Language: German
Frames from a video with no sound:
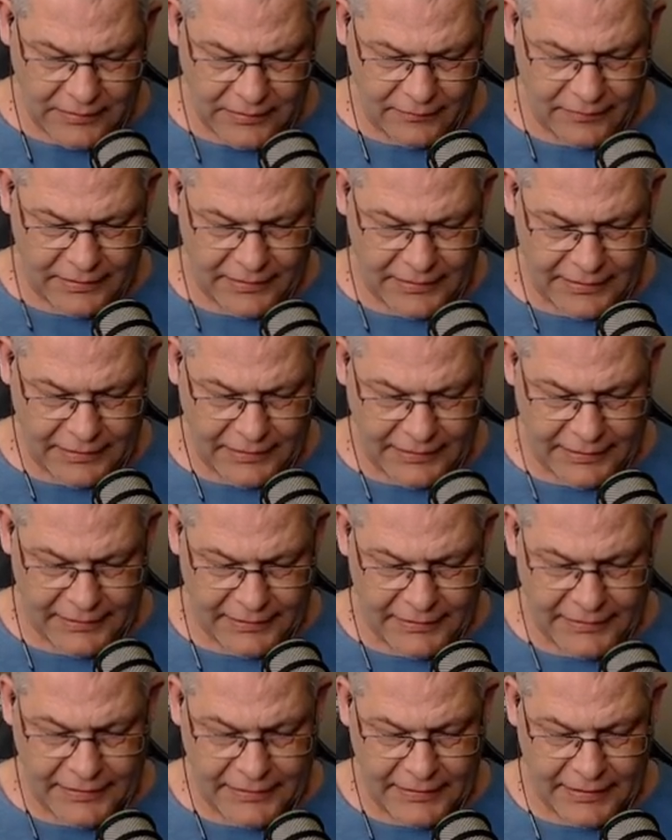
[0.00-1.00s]
weil hier
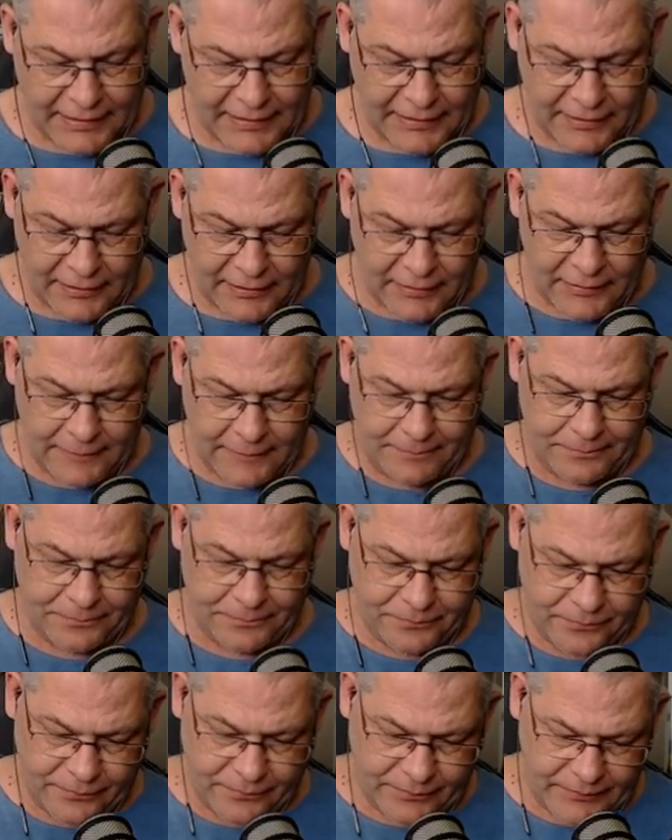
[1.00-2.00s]
hinten die Lager
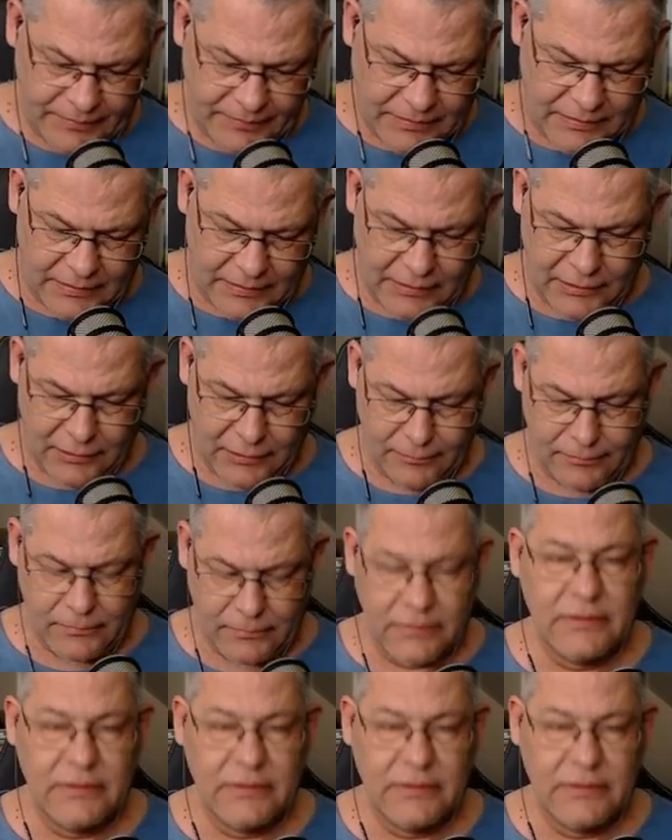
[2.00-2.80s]
ähm,